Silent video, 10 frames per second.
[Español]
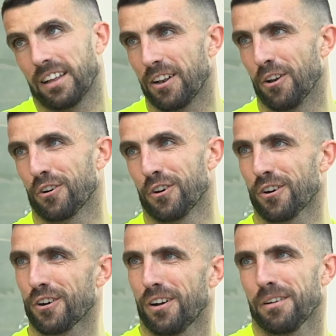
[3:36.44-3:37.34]
los
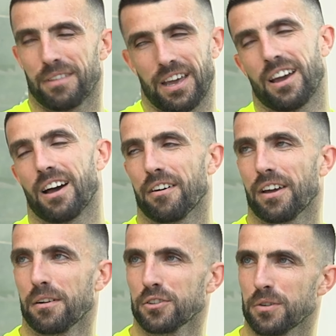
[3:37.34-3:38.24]
conozco,
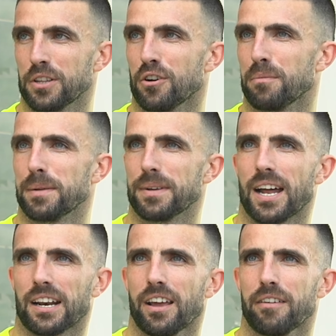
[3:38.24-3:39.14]
de, sobre todo
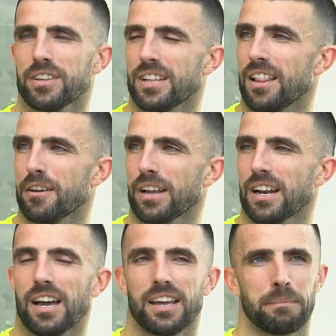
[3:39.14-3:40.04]
primera red y tal, de
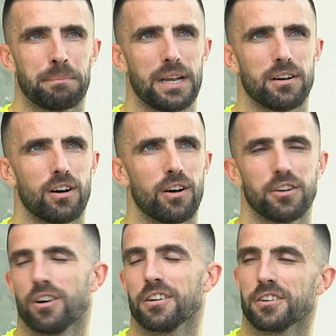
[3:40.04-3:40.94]
verla, pero
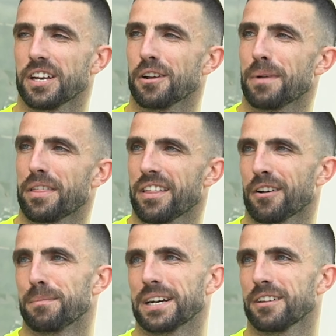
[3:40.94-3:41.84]
no, he tenido el placer de
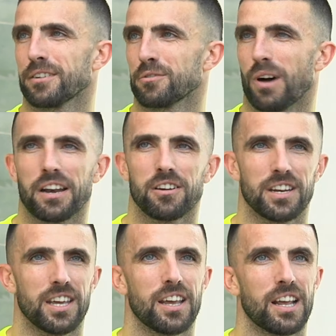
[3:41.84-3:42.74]
compartir vestuario
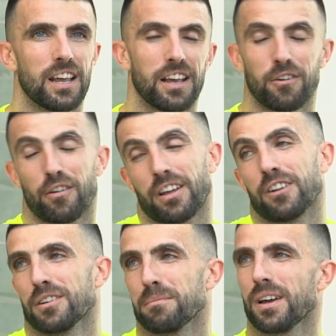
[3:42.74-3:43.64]
ni
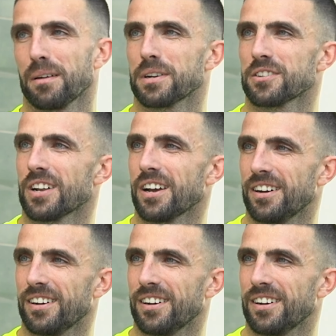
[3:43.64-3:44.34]
conocerlos en, persona. persona.